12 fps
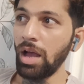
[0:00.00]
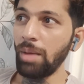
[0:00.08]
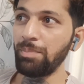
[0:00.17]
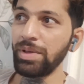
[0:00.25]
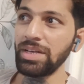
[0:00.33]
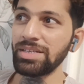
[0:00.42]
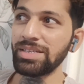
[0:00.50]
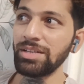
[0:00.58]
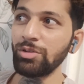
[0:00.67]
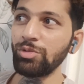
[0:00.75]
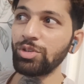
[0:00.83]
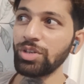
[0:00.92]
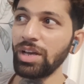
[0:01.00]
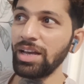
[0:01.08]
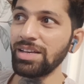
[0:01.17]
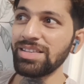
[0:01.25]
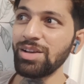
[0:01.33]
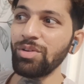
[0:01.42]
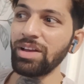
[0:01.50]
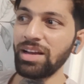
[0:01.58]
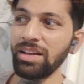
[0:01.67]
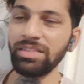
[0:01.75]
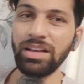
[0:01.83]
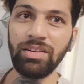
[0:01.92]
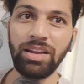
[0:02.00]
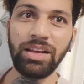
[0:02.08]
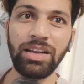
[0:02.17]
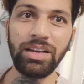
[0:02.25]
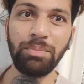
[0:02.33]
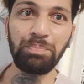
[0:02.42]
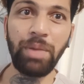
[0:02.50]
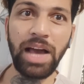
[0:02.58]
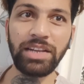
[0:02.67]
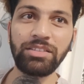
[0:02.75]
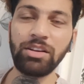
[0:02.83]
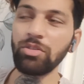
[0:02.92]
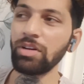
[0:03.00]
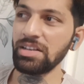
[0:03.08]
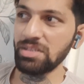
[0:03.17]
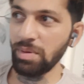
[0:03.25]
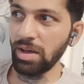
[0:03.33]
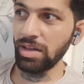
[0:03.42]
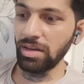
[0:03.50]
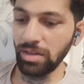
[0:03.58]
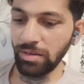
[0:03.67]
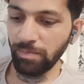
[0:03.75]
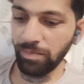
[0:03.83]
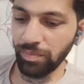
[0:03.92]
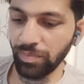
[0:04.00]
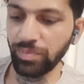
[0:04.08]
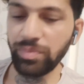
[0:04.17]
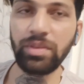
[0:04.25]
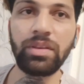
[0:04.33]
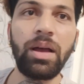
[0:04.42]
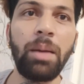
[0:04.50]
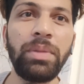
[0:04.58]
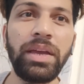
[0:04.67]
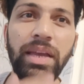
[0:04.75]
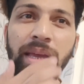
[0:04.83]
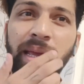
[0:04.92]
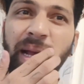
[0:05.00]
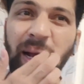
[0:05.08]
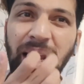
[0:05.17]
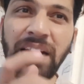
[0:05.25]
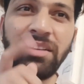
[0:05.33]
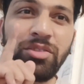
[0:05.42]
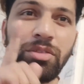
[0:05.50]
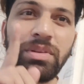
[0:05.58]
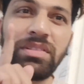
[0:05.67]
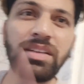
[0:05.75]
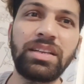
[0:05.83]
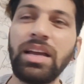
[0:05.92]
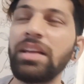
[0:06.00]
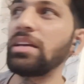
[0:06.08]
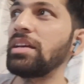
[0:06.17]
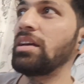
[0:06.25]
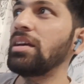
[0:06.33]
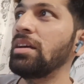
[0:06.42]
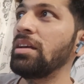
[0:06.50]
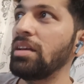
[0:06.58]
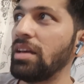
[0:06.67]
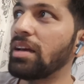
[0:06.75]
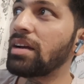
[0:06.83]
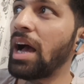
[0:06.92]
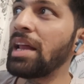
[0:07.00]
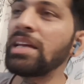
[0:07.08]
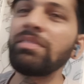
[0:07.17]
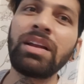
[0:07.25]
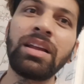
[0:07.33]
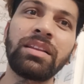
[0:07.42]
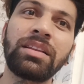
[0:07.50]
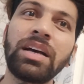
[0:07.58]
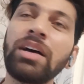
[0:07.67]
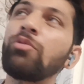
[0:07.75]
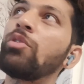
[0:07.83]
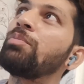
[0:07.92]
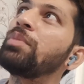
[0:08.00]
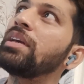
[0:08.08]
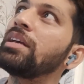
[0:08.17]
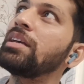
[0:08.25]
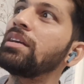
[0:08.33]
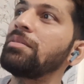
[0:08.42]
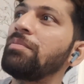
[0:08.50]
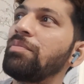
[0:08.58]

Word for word: अभी सीन कुछ ऐसा हो गया गंदा वाला बारिश देखो गाइस बाहर अभी एक क्लाइंट सुबह से किया नहीं है एक आने वाला था वो भी